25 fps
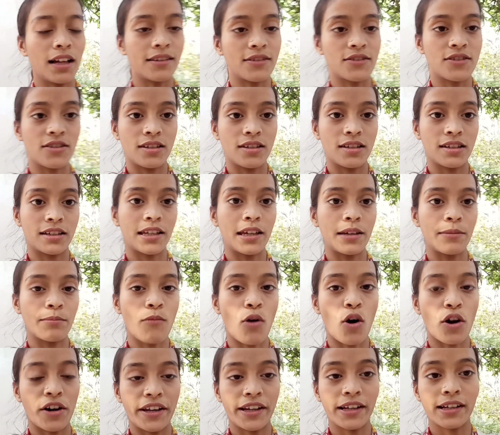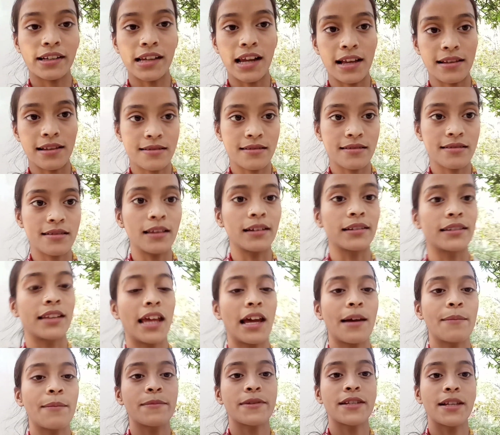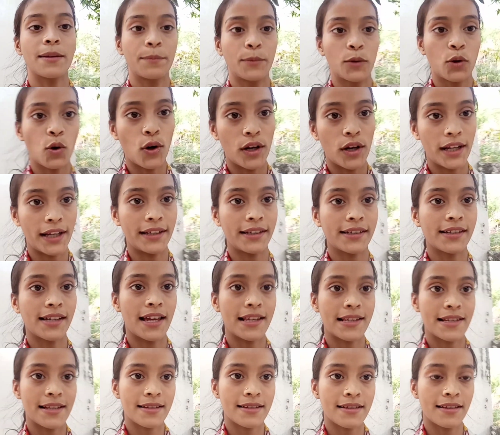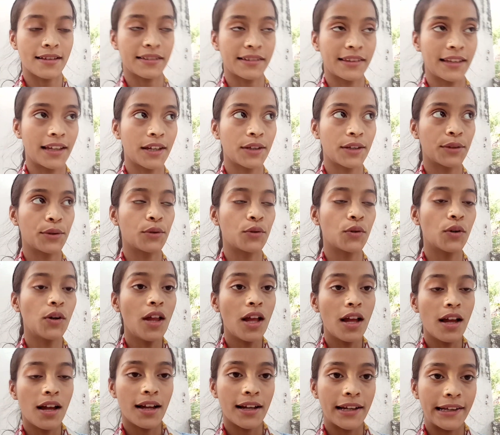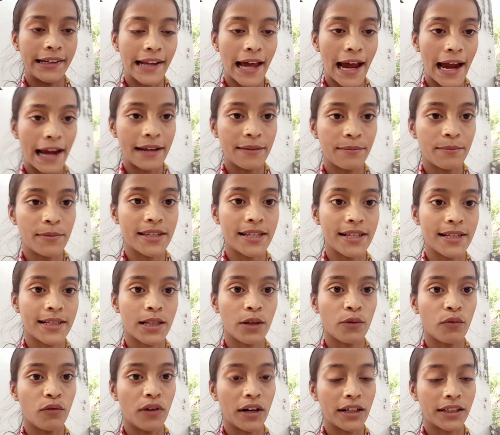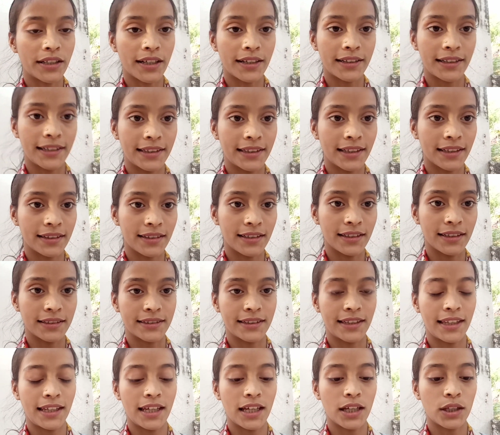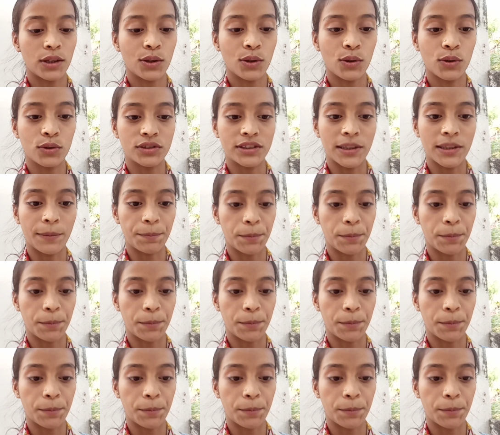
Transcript: अंजलि की मॉर्निंग क्लासेस लगती हैं हम सबकी ऑनलाइन क्लासेस लगती हैं तो नाइन बजे से वन थर्टी तक लगती है तो जब